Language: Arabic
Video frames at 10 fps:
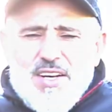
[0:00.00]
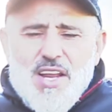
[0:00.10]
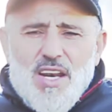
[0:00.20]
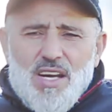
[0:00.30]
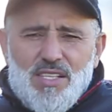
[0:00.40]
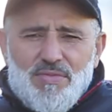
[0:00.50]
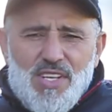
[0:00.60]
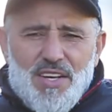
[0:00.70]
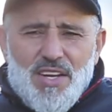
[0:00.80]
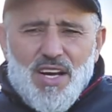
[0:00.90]
حنا الاهداف
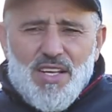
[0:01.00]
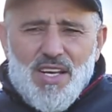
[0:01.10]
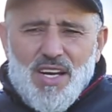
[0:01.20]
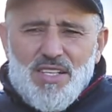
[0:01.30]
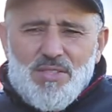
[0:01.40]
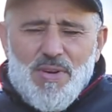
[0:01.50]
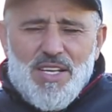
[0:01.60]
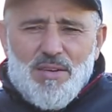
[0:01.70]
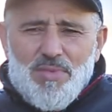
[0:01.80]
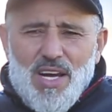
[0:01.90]
ديالنا هي كانت
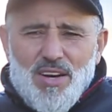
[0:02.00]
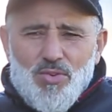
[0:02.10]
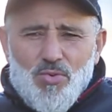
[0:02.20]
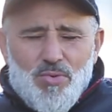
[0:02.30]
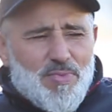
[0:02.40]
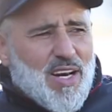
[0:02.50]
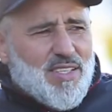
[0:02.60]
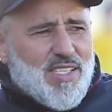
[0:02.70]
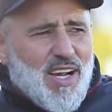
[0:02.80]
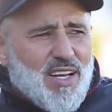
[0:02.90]
باينه من النهار الاول نهار
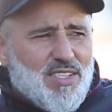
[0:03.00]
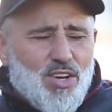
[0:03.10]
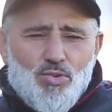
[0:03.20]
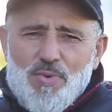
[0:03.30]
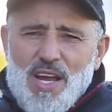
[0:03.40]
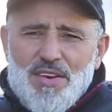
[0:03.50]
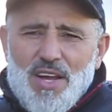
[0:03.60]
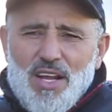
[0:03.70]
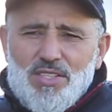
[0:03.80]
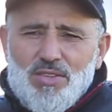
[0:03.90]
الالتحاق ديالو بان
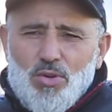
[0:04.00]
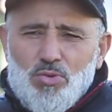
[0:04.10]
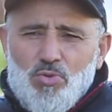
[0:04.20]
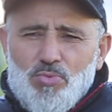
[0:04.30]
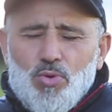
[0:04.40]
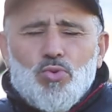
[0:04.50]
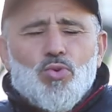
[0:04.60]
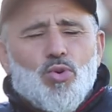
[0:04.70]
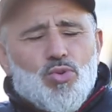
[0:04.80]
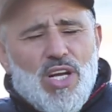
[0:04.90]
غادي نخدموا بدون
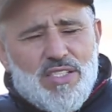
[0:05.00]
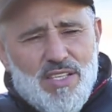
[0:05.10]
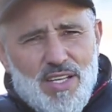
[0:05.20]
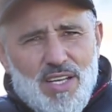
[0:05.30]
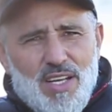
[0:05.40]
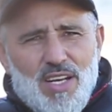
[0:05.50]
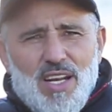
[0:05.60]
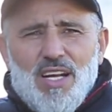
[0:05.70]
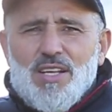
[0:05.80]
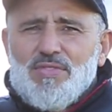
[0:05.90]
ضغوطات
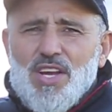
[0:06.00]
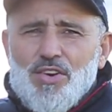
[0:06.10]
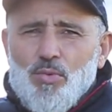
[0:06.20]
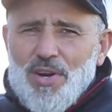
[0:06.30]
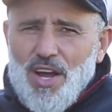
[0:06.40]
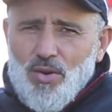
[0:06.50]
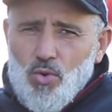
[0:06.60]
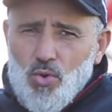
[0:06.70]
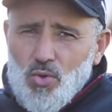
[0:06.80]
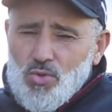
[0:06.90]
الهدف ديالنا هو
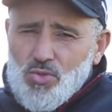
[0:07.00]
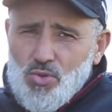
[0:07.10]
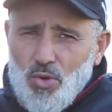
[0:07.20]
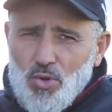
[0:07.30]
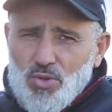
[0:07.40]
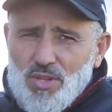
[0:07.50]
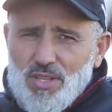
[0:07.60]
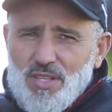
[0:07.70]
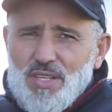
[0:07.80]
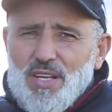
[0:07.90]
نحققوا الصعود
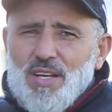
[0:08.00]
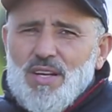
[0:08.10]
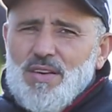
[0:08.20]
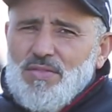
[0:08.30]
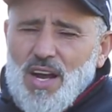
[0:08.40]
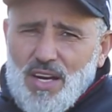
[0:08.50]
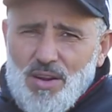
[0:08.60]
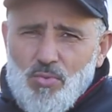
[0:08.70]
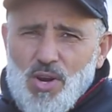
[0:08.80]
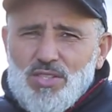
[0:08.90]
في
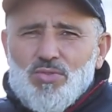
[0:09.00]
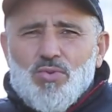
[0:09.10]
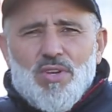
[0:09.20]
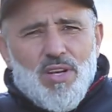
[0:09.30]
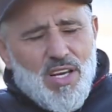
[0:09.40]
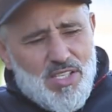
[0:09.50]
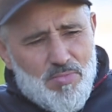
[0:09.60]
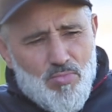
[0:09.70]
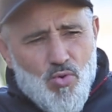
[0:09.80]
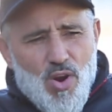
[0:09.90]
اقرب وقت
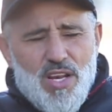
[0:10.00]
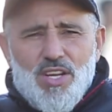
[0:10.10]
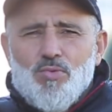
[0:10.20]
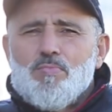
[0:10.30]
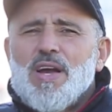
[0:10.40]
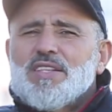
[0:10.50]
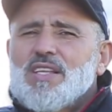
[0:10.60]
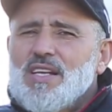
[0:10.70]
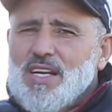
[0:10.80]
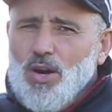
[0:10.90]
للقسم الموالي ومن
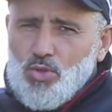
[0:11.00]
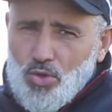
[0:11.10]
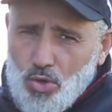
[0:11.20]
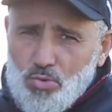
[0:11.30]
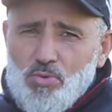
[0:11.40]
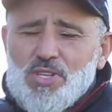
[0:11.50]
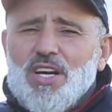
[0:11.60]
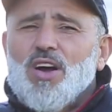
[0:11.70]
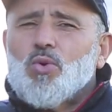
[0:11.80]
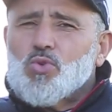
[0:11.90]
بعد ذلك عاوتاني نخدموا باش
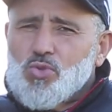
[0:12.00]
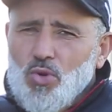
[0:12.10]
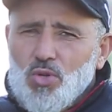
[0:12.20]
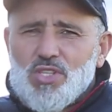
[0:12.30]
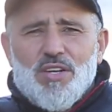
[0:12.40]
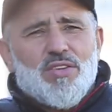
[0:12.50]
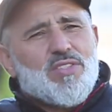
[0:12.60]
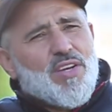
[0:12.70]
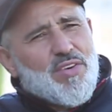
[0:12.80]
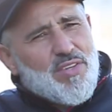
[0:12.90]
نحققوا الصعود تن
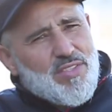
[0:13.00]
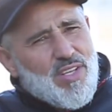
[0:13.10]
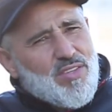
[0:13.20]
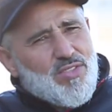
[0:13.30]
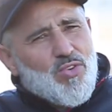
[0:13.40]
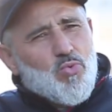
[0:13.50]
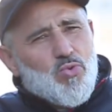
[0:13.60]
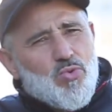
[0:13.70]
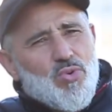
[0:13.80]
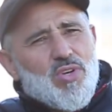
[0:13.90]
تن تن
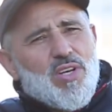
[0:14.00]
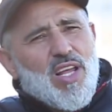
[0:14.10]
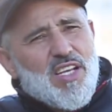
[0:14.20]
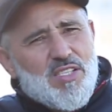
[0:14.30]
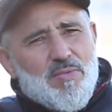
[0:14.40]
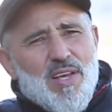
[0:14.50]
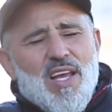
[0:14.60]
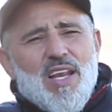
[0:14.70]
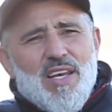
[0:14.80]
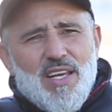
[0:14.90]
تنوصلوا للقسم
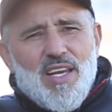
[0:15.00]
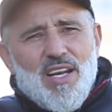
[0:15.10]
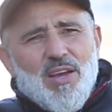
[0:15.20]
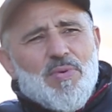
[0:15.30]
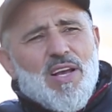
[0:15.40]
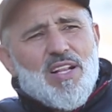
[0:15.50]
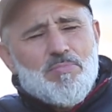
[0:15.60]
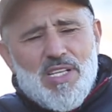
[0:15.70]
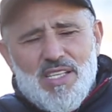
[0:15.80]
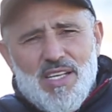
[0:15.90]
اللي كيليق بهذه
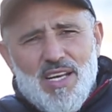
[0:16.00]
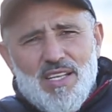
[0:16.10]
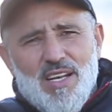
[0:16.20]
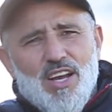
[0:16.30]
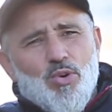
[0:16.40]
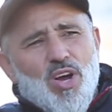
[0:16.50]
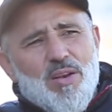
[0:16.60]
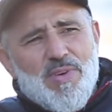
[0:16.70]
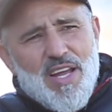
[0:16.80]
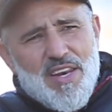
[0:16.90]
المدينه هذه لا
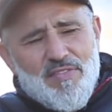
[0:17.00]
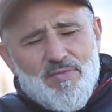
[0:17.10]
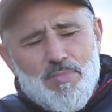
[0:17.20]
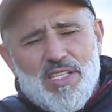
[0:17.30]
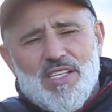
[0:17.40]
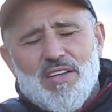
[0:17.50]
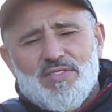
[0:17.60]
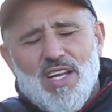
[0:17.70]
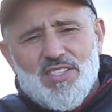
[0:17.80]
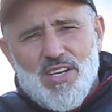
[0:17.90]
يعقل بان في مدينه
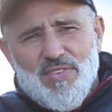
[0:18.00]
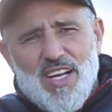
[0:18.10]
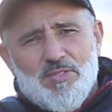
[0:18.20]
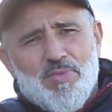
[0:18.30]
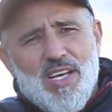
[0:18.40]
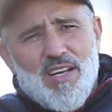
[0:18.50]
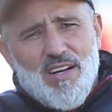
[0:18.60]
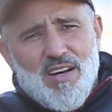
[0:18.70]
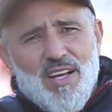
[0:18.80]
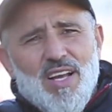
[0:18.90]
طنجه في الحجم
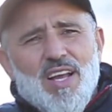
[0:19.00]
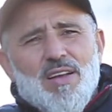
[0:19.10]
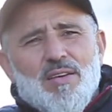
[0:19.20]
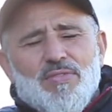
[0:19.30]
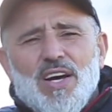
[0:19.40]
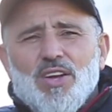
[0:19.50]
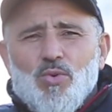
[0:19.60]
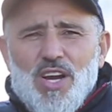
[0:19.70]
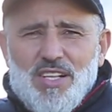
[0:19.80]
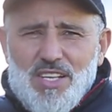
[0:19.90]
ديالها
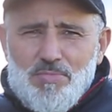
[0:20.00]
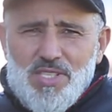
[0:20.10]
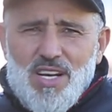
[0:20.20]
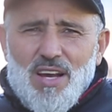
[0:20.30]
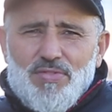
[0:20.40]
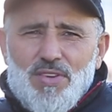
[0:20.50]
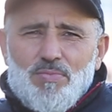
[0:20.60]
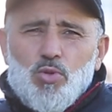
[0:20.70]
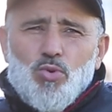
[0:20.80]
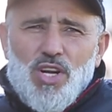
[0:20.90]
فريق واحد كيمثلها في
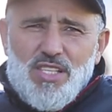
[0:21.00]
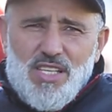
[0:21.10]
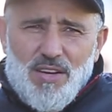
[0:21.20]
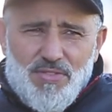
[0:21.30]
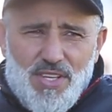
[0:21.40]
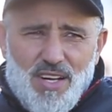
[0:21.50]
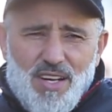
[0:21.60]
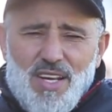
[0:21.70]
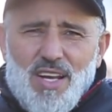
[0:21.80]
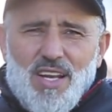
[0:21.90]
بطوله احترافيه
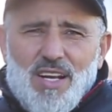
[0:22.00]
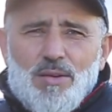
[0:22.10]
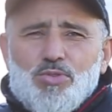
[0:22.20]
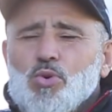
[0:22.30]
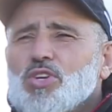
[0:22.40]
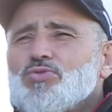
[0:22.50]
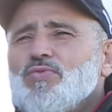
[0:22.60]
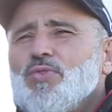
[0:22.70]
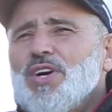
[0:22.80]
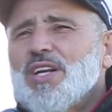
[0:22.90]
كنمشيو
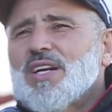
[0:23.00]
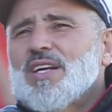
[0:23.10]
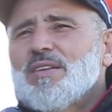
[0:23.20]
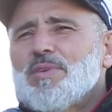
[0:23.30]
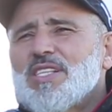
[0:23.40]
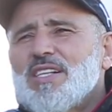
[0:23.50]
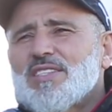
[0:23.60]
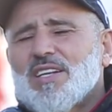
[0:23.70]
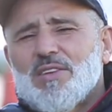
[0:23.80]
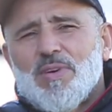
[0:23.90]
كنشوفوا غير مدينه
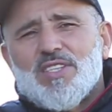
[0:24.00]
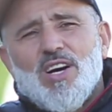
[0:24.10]
الرباط